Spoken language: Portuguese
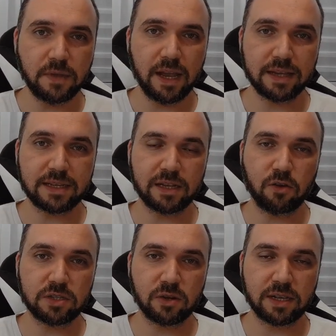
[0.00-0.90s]
essa
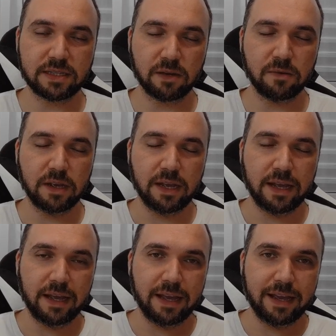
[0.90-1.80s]
nossa oração
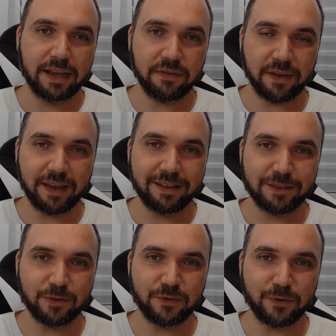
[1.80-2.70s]
que vem
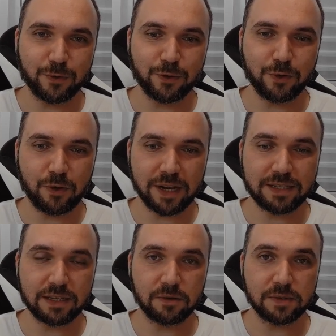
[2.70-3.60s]
do fundo do
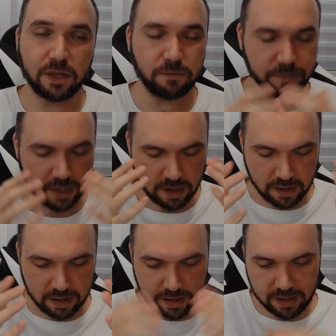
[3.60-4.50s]
coração. Então,
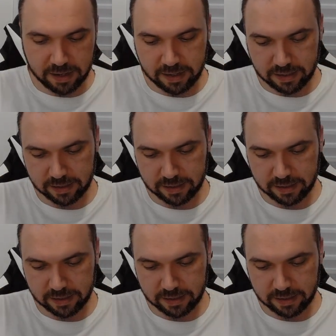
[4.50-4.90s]
ah,